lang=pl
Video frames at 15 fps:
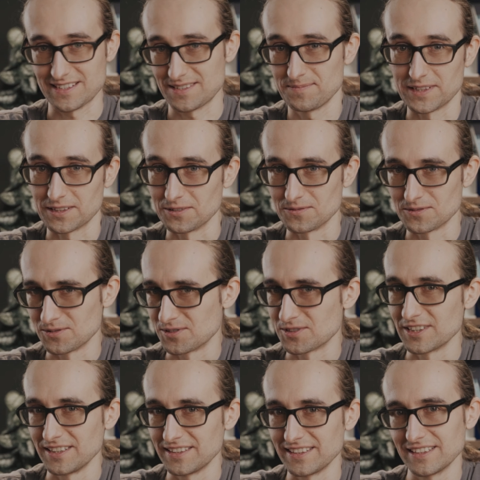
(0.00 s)
aspektów
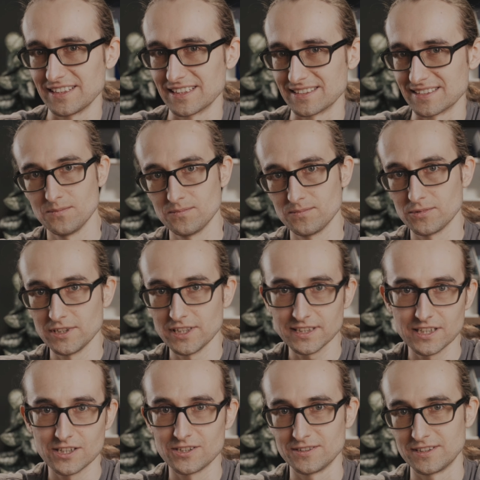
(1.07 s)
sztucznej inteligencji.
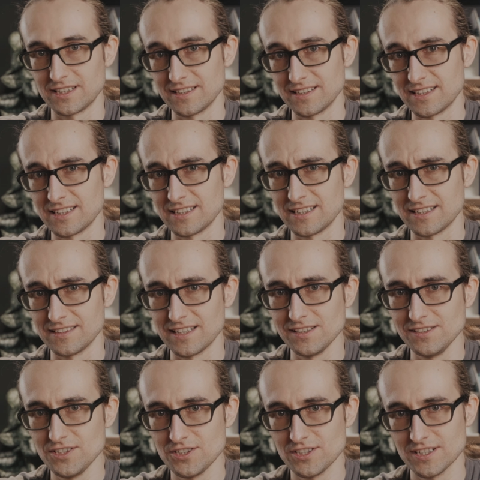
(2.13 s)
Polega ona na
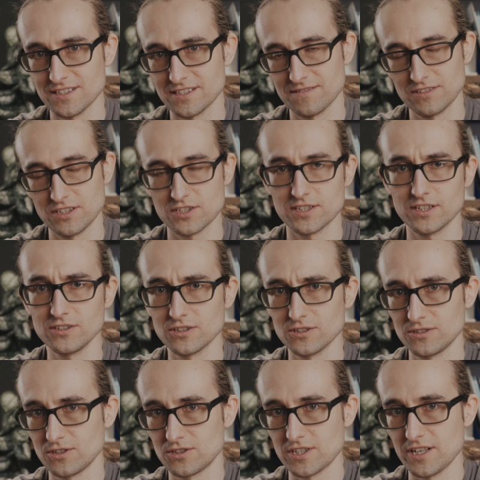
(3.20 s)
analizie zewnętrznego
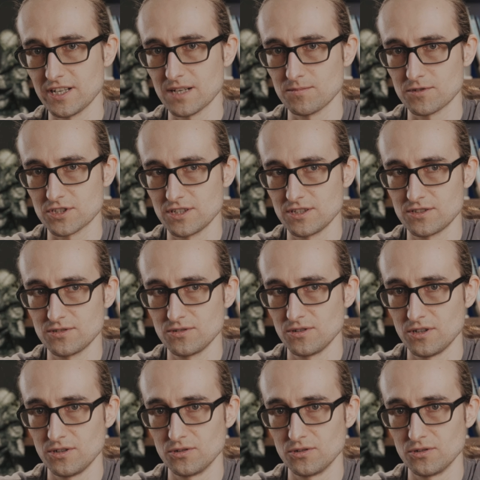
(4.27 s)
otoczenia przez